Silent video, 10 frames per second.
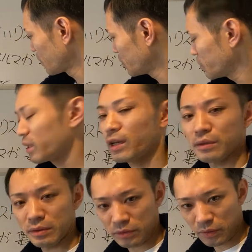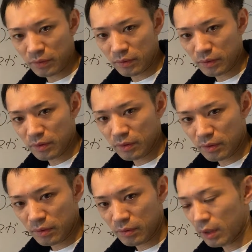売れないんですよ
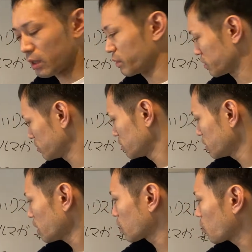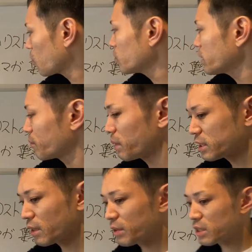わかりますだからここねめ
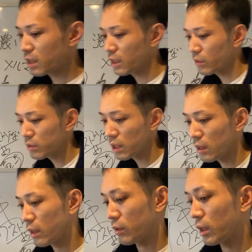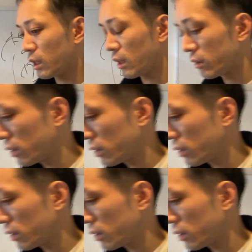ちゃめちゃ気をつけないといけなく